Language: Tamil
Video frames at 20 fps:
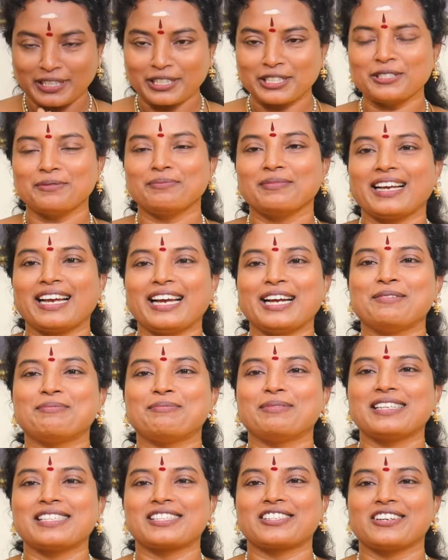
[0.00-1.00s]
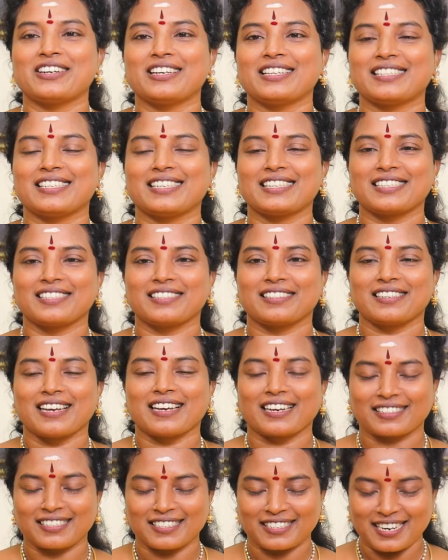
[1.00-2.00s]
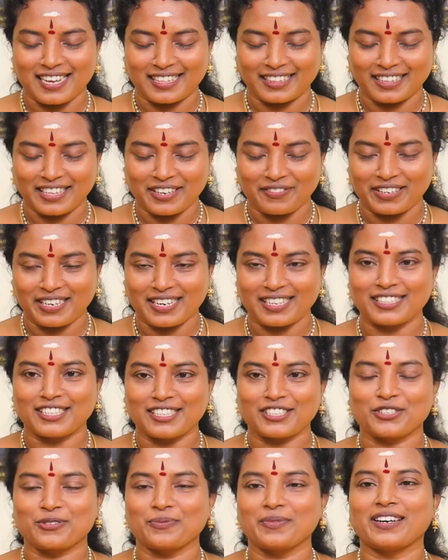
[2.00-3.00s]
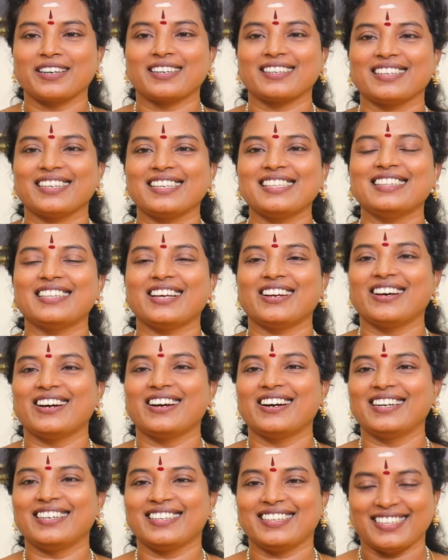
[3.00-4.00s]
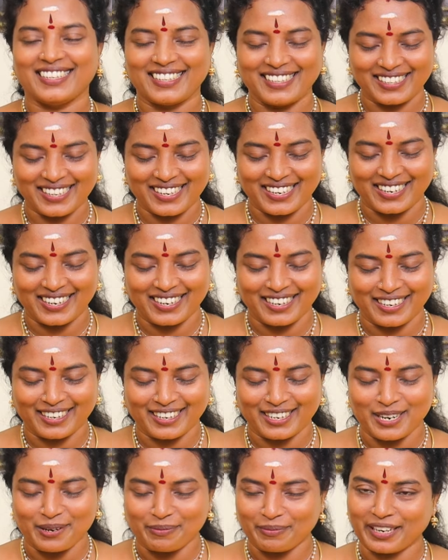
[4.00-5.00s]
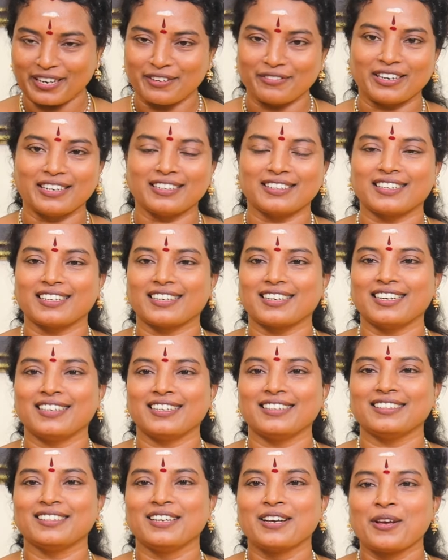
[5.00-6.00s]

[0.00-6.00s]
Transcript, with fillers: வணக்கம் ஏஎல்பி அஸ்ட்ராலஜர் டாக்டர் சாந்தி தேவி ராஜேஷ்குமார் இந்த நாள் இனிய நாளாக அமைய வாழ்த்துக்கள்